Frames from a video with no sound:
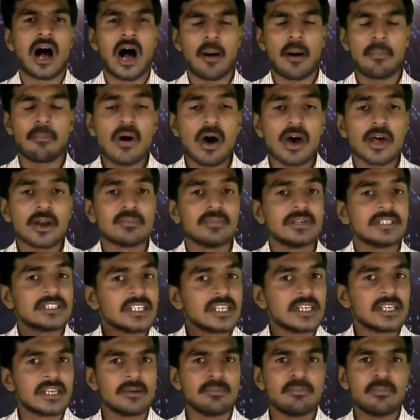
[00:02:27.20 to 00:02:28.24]
அப்போ
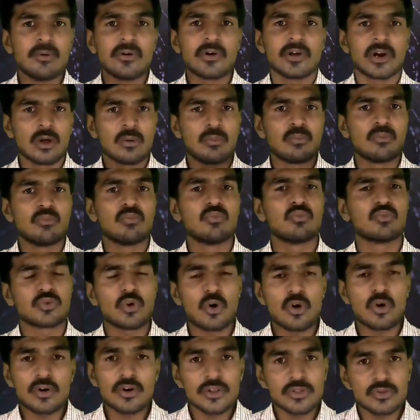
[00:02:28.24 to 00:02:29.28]
ஆரம்பிச்சு இப்போ வரலும்
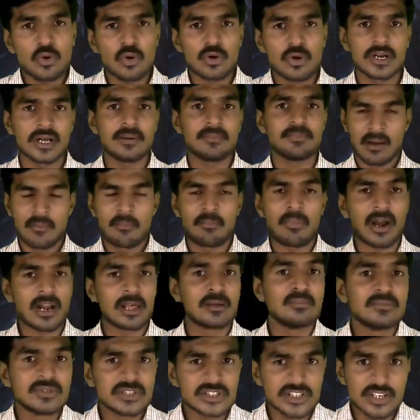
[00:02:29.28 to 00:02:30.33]
தோண்ட தோண்ட பல
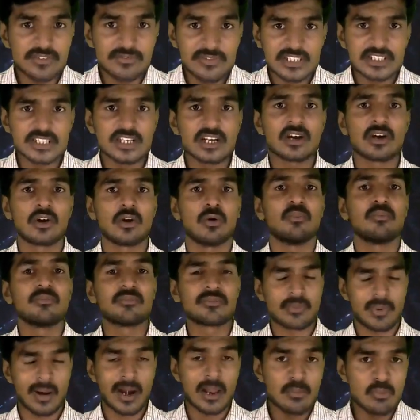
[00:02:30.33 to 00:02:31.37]
மிஷ விஷயங்களும்
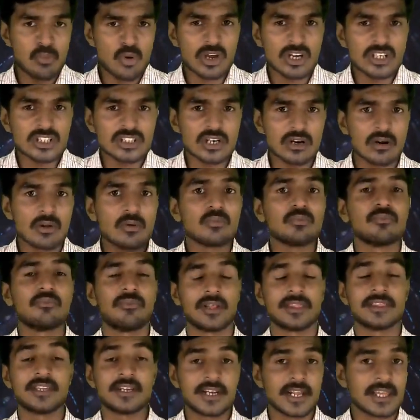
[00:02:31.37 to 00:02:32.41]
பல பொக்கிஷங்களும்
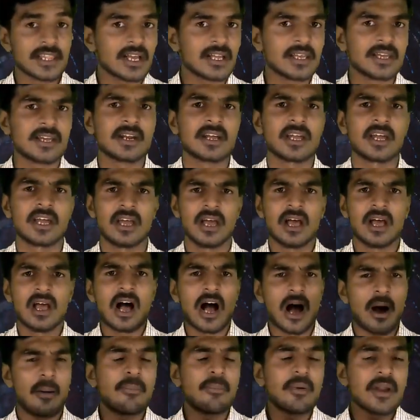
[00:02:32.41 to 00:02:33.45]
வந்துட்டே தான் இருக்கு
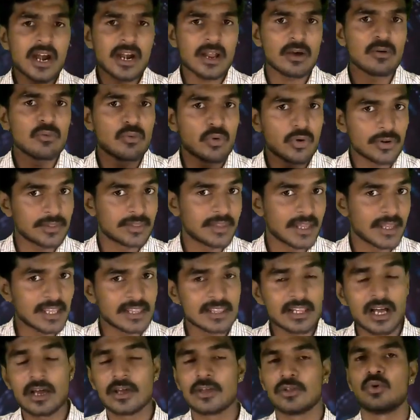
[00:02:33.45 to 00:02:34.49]
அப்படியான ஒரு திங்
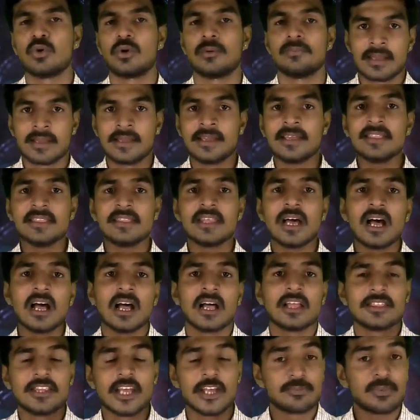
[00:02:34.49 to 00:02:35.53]
தான் இதுவும் இந்த
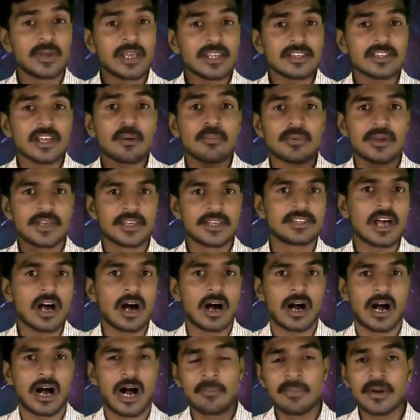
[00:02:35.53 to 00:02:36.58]
த ஸ்பிங்ஸ் ஆஃப் கிசா
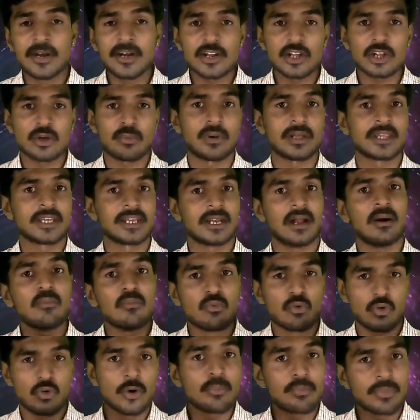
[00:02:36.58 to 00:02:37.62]
அப்படின்றதும் பாத்தீங்கன்னா
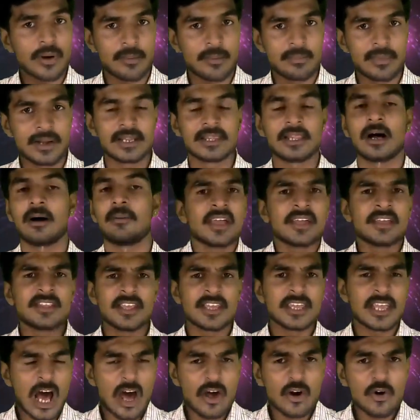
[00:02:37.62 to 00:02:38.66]
ஒரு பிரமிட் தான் இது
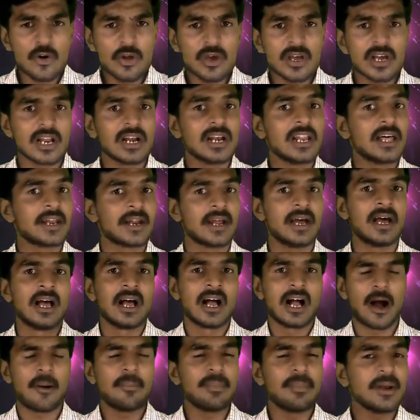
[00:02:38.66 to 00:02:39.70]
யாரோட கல்லறை
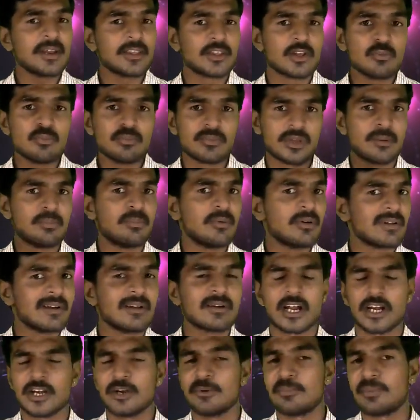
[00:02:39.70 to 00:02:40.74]
அப்படின்றதும் இப்போ
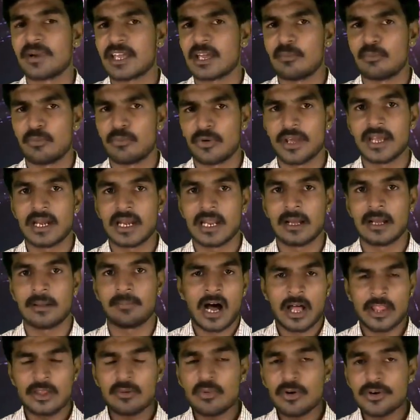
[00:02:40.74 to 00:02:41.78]
வரையிலும் கண்டுபிடிக்க முடியல
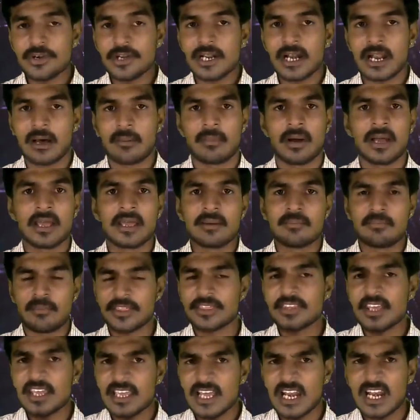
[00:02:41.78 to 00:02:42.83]
அது மட்டும் இல்லாம
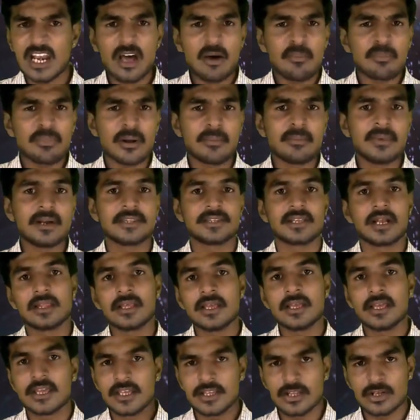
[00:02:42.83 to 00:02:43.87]
மத்த எல்லா பிரமிட்ஸ்ல
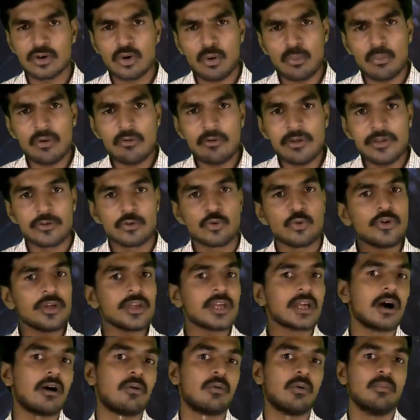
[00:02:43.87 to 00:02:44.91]
இருந்து இது ரொம்பவே
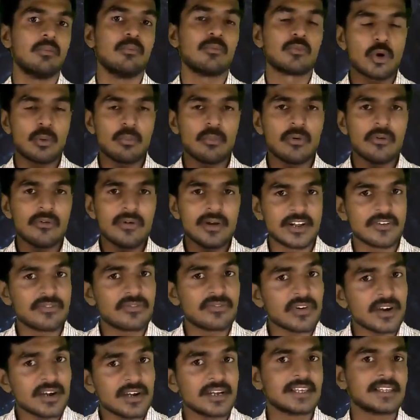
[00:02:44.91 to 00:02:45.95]
யூனிக்காவும் ரொம்பவே
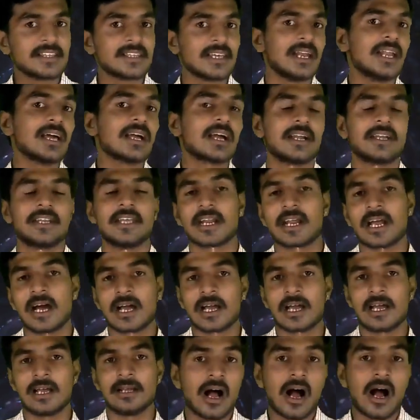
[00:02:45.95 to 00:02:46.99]
டிஃப்ரெண்ட் டிசைன்ல
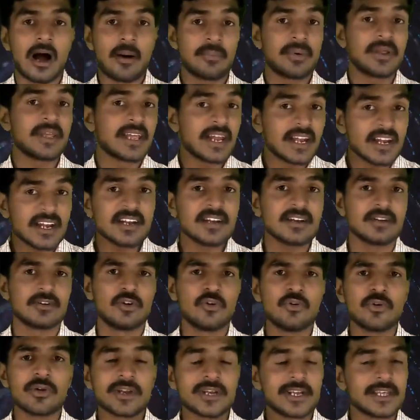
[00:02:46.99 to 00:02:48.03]
கட்டியிருக்காங்க அப்படி என்ன
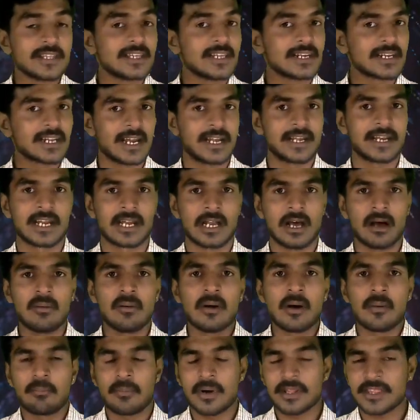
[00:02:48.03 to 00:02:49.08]
யூனிக் டிசைன் கேட்டீங்கன்னா
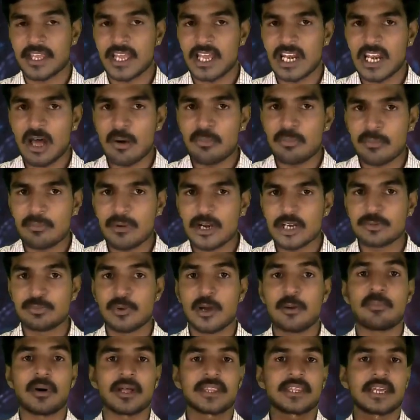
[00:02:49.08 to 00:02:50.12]
மத்த எல்லா
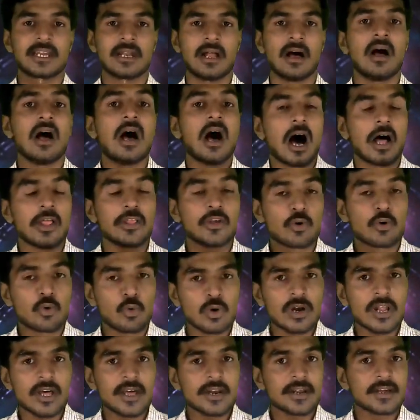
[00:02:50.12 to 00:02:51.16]
பிரமிட்ஸுமே பாத்தீங்கன்னா
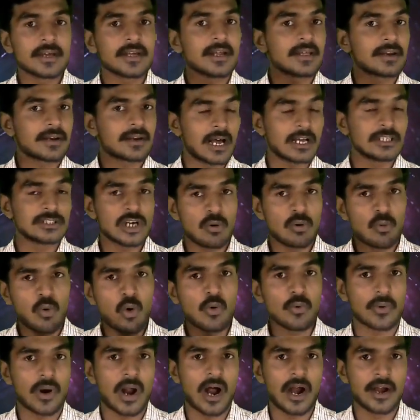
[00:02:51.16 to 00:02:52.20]
அதுக்குள்ள இருக்கிற ராஜாவோ
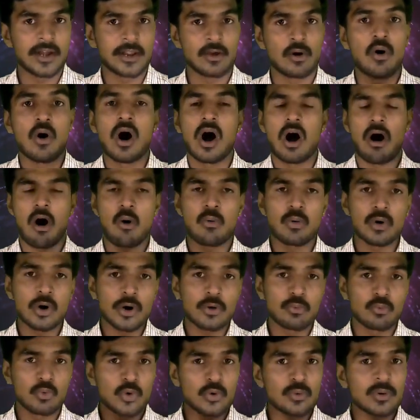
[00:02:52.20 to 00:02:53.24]
ராணியோ
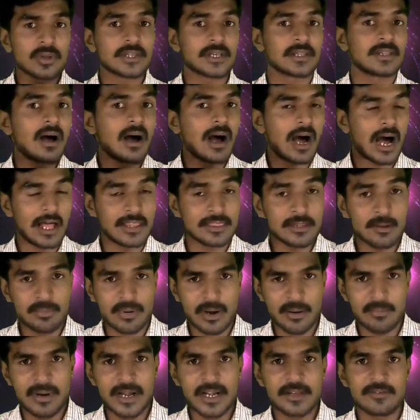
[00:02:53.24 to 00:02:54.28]
அவங்களோட உருவத்தை தான் அந்த
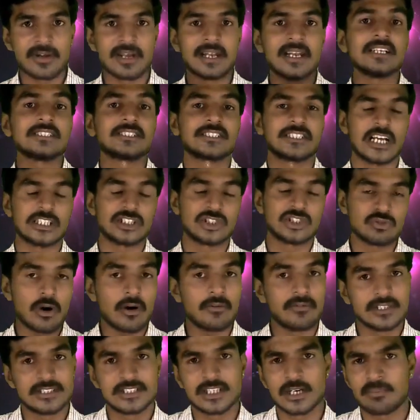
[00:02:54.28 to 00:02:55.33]
பிரமிட் வெளியே ஸ்டாச்சுவா
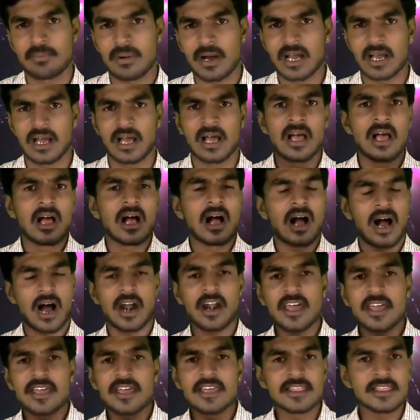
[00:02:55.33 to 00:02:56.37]
வச்சிருப்பாங்க
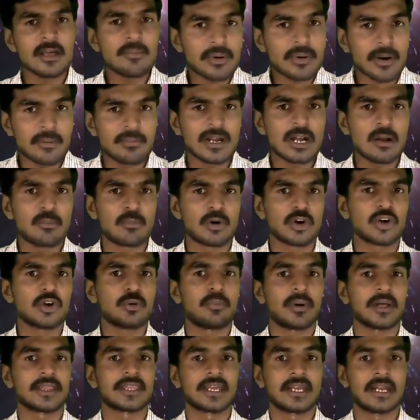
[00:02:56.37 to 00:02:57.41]
ஆனா இந்த பிரமிட்ல
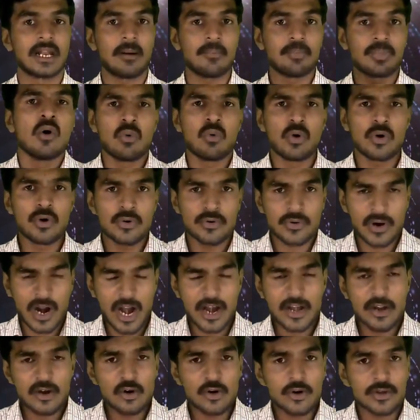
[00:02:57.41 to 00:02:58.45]
மட்டும் பாத்தீங்கன்னா ஒரு
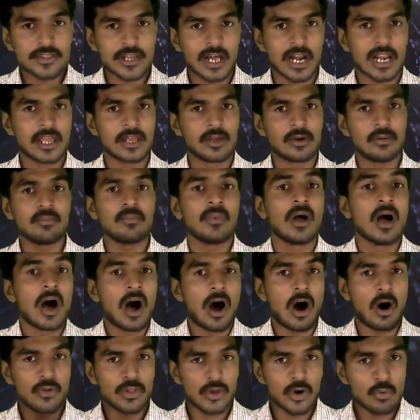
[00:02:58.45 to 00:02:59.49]
ராணியோட தலையும்
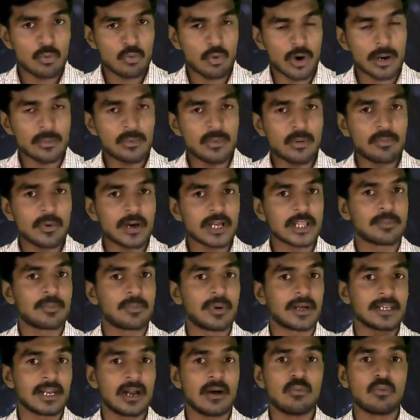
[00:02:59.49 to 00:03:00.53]
அதோட உடம்பு பகுதி
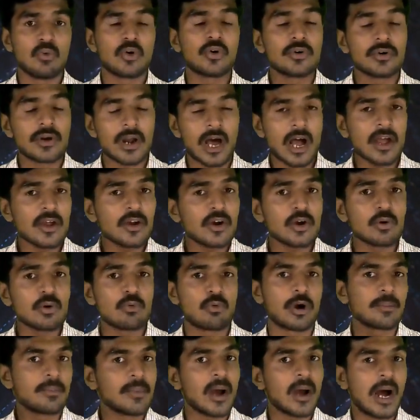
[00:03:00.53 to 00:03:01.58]
பாத்தீங்கன்னா ஒரு நாயோட
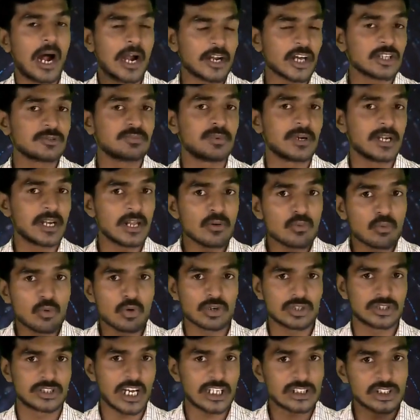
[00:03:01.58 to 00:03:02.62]
உடம்பையும் அட்டாச் பண்ணி
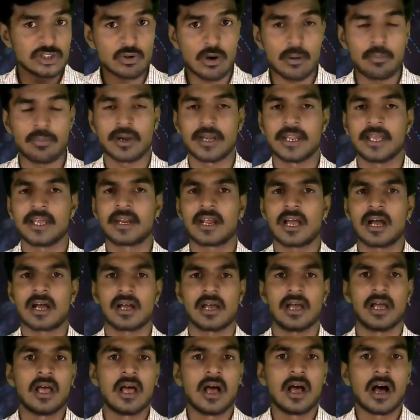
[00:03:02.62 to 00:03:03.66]
ஒரு ஸ்டாச்சுவா
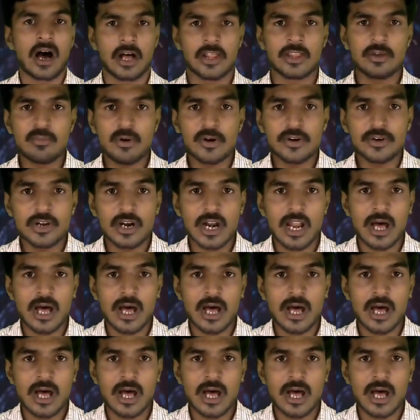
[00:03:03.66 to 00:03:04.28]
பண்ணியிருக்காங்க அது மட்டும்